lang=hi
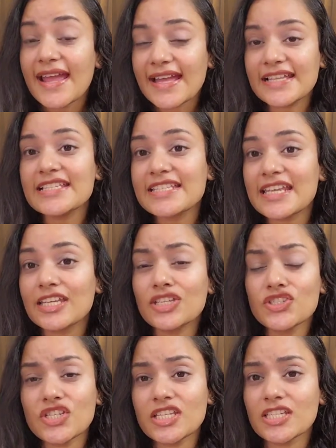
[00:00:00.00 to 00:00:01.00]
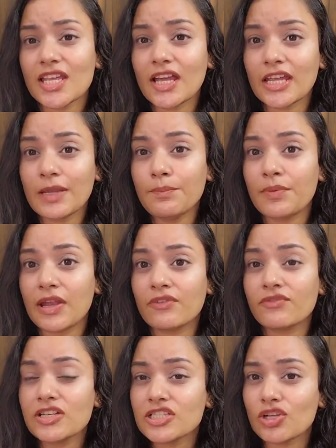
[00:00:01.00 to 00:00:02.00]
एंड सेकेंड चीज क्या है
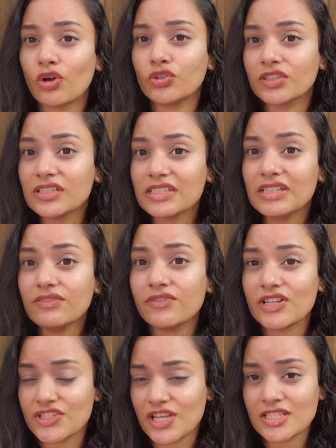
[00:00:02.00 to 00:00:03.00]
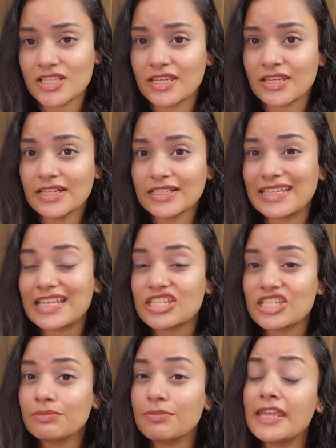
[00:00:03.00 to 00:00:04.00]
ब्रेकफास्ट काउंटर की वजह से ना
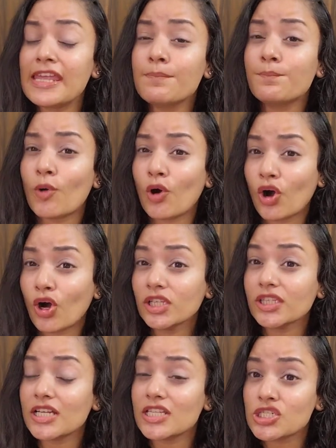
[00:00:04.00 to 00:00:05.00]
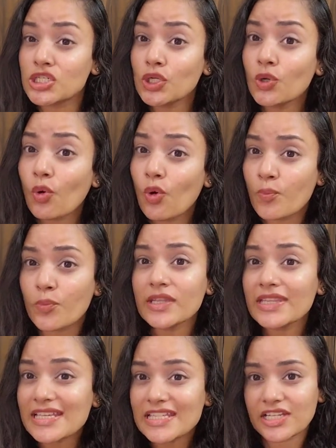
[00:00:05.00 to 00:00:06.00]
किचन में एक बहुत अच्छी
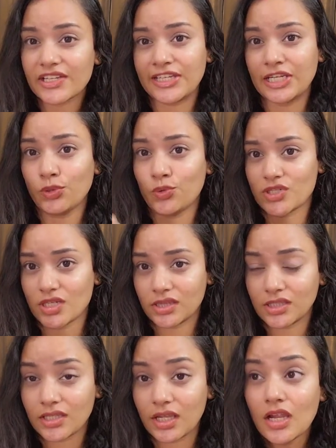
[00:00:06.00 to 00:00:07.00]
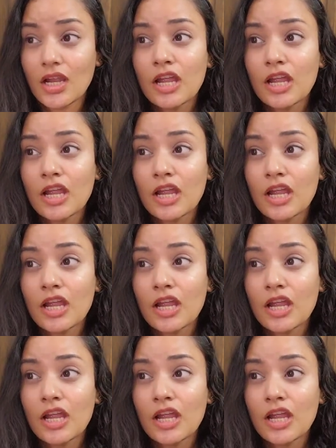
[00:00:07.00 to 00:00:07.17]
ओपननेस क्रिएट हो जाती है